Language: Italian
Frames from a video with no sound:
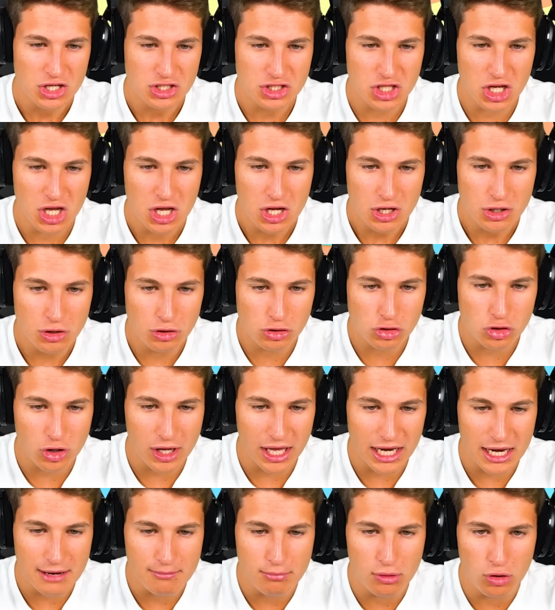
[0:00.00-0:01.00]
sì, non
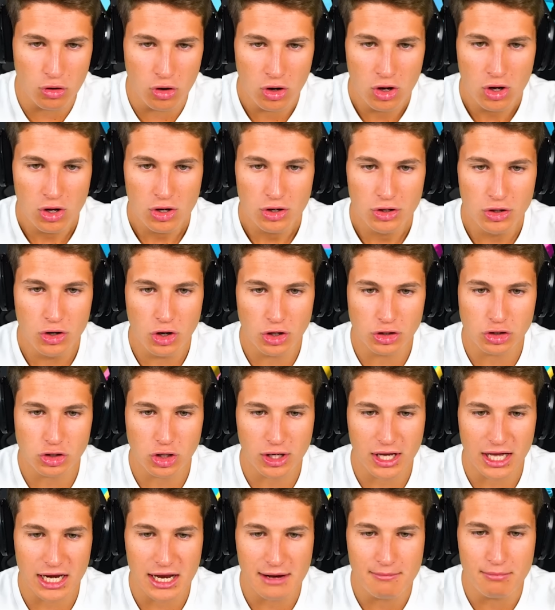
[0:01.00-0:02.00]
toccare il blu, non
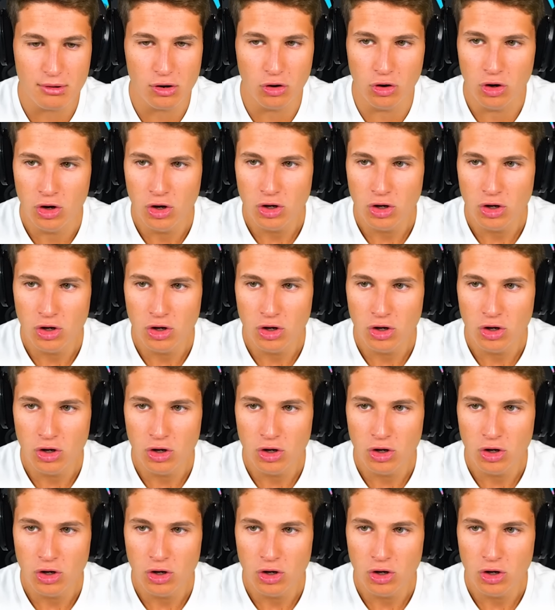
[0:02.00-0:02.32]
toccare il blu,